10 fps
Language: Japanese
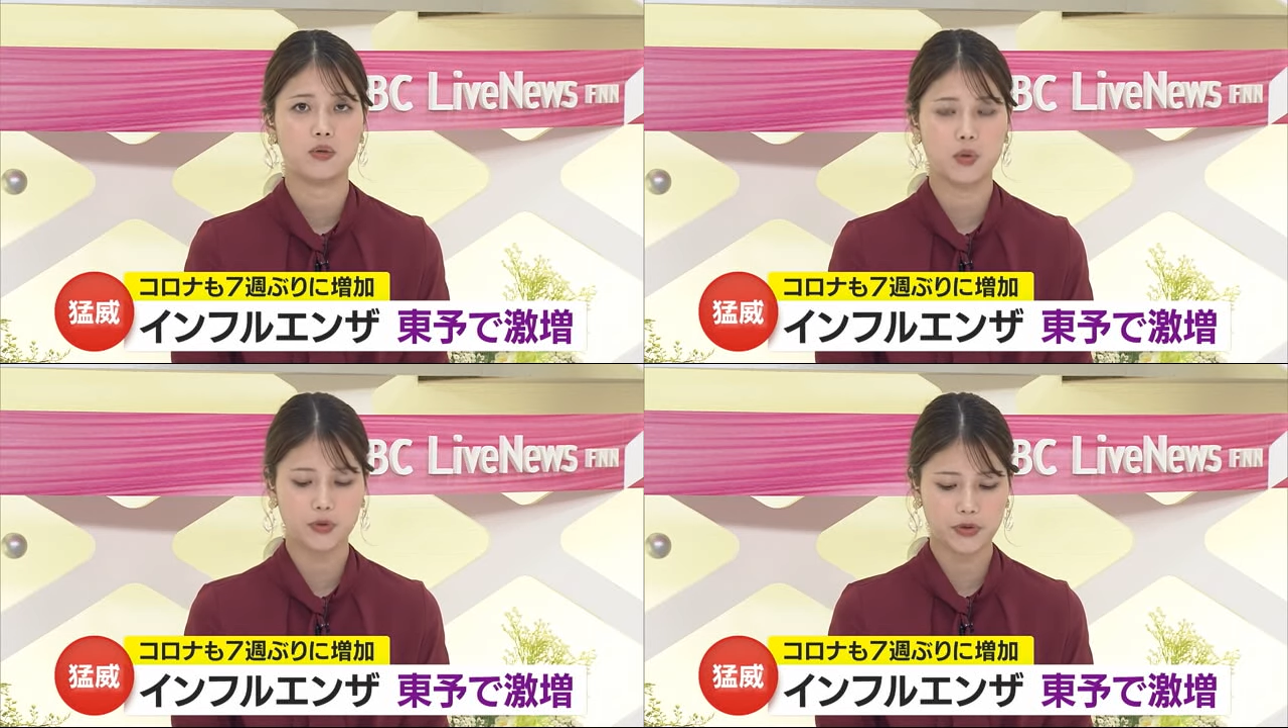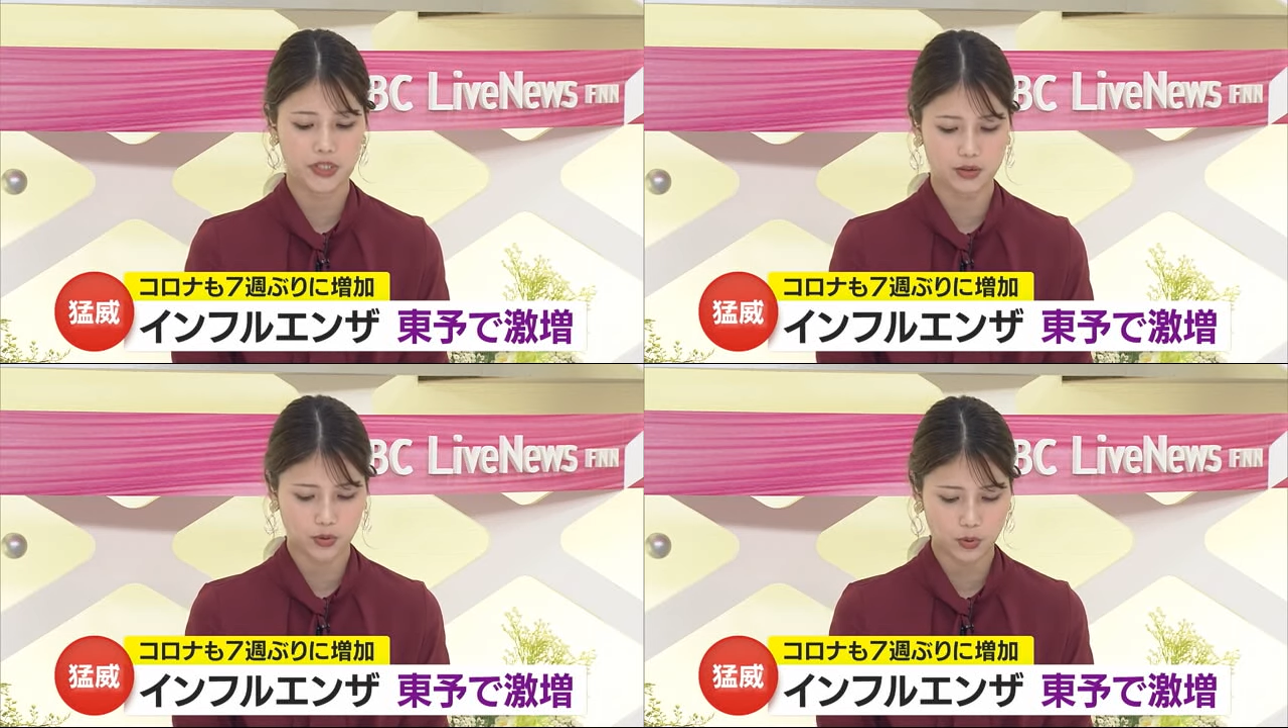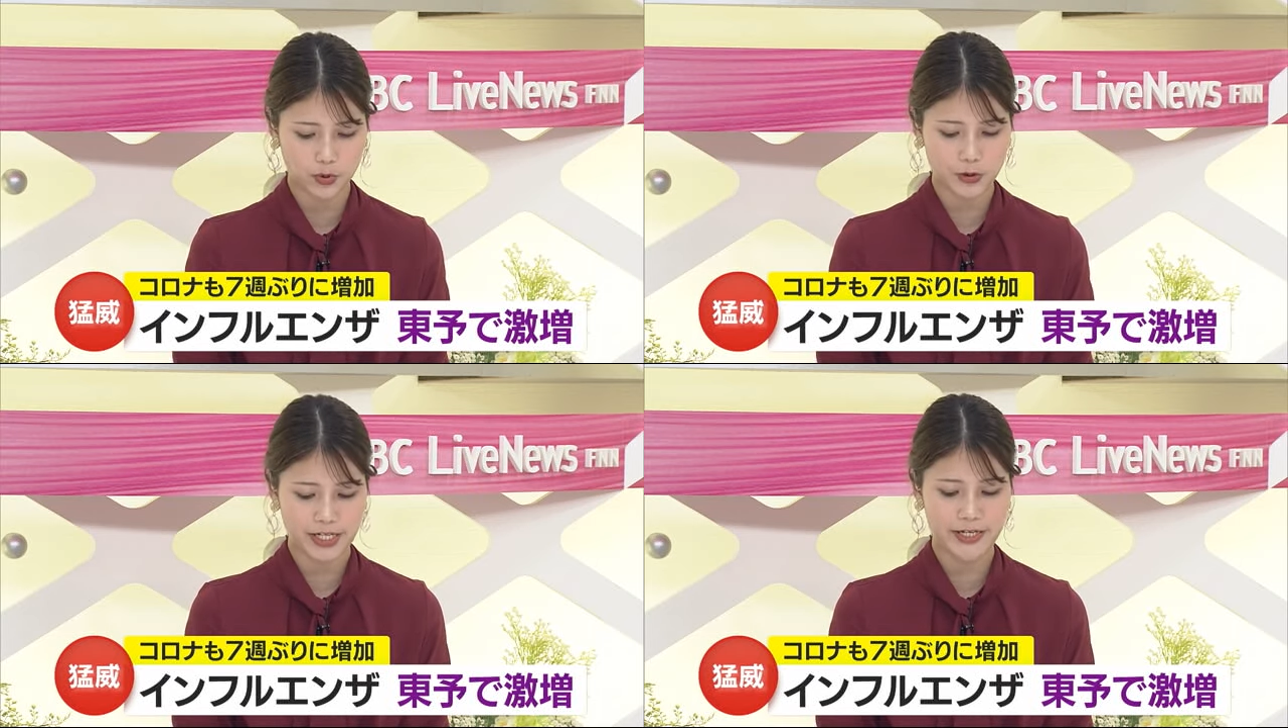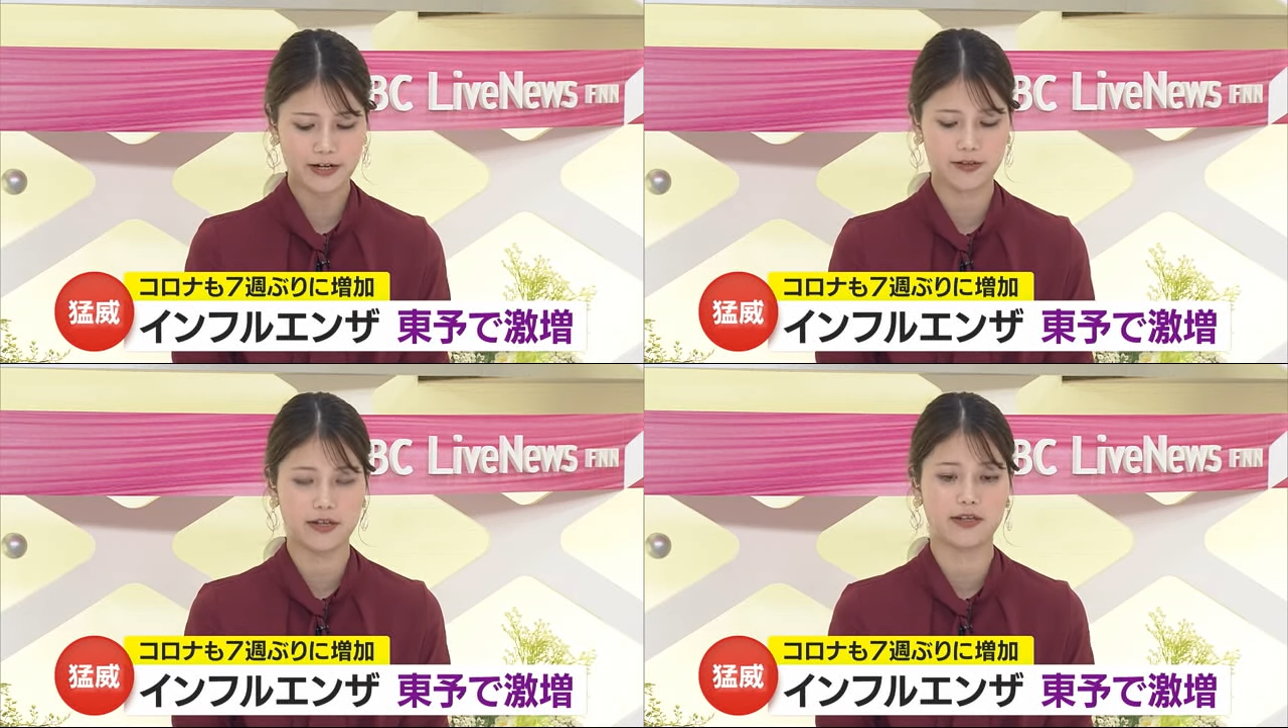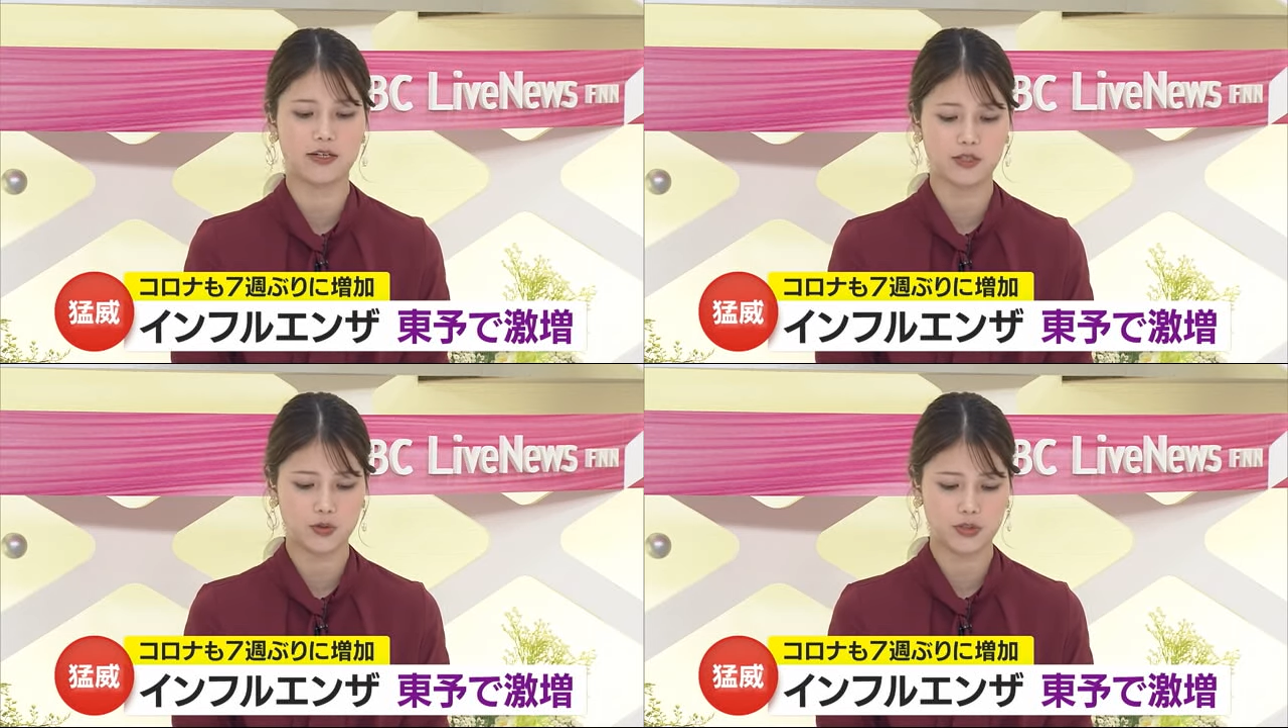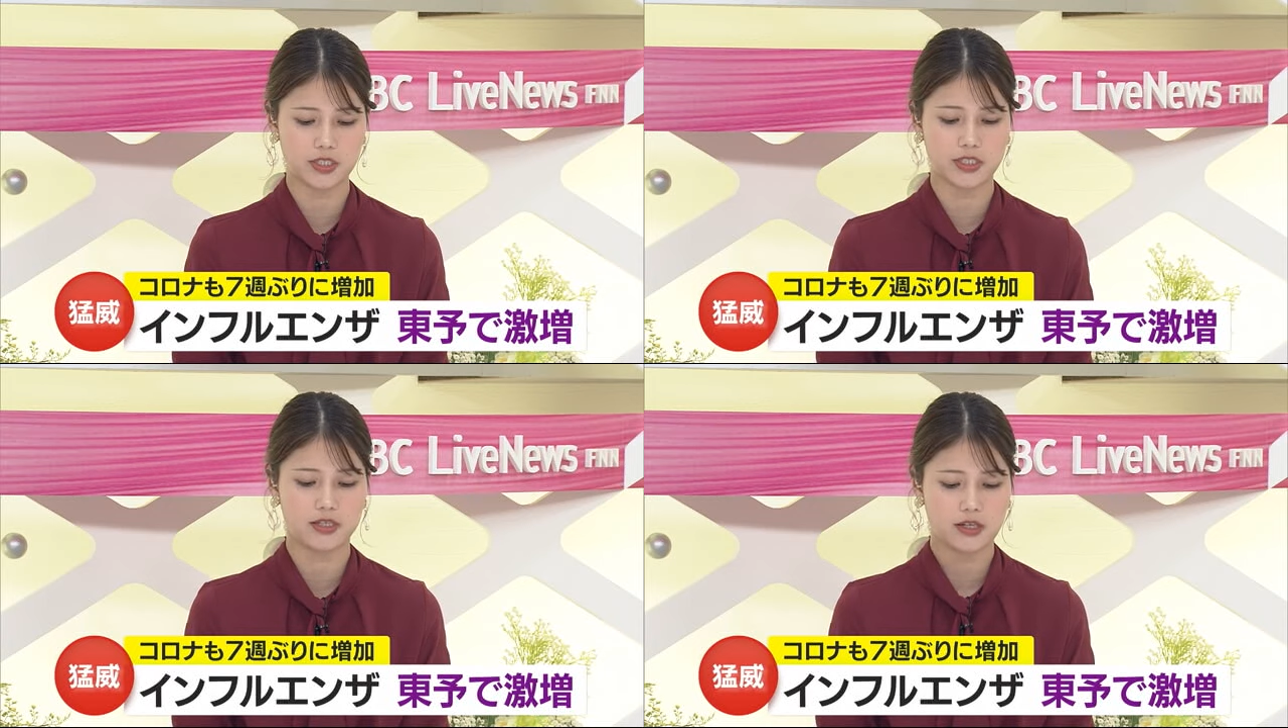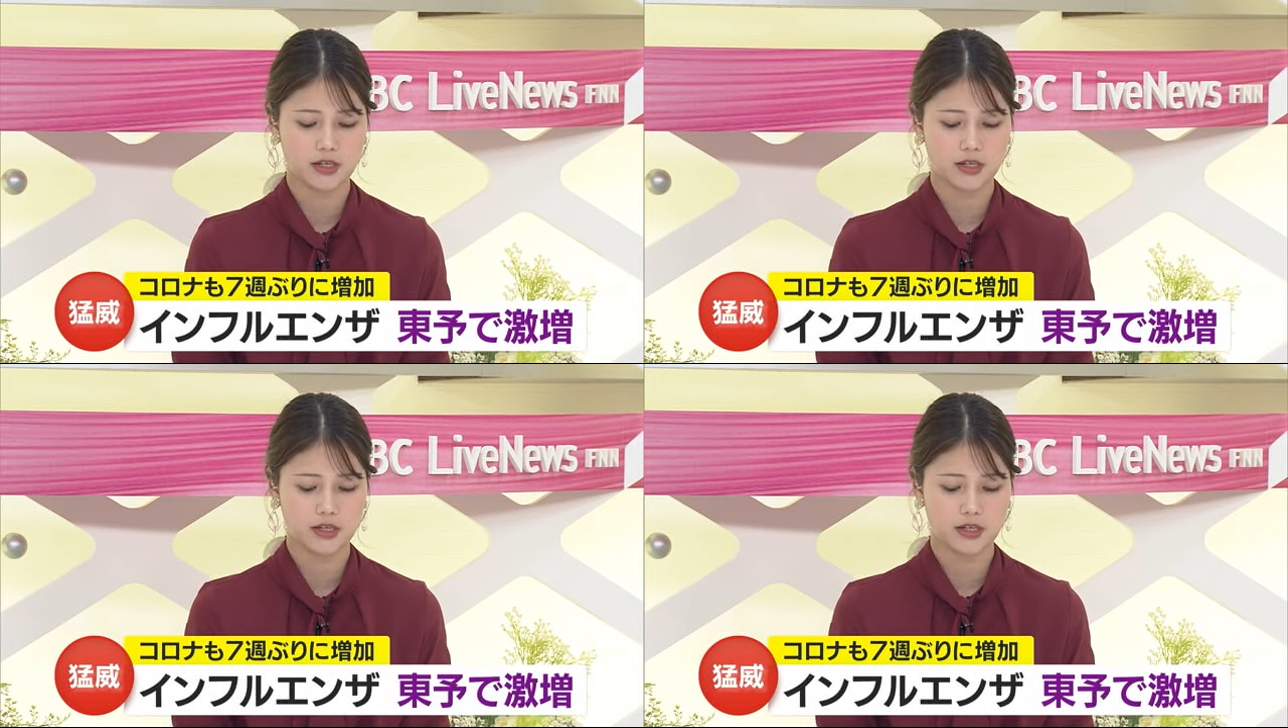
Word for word: 特に東洋エリアで激増し